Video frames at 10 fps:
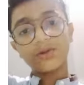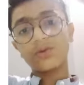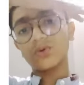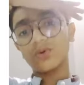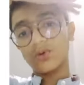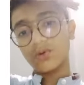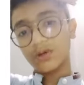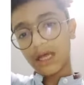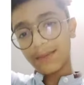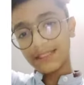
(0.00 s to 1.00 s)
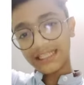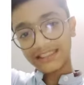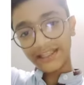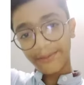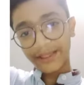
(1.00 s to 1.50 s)
तो अभी
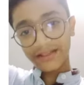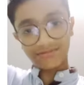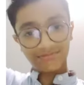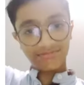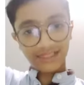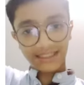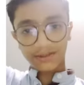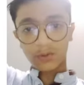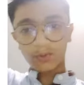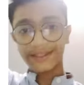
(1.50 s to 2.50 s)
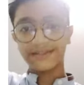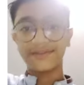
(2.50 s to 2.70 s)
देखते हैं भाई देखता हूँ भाई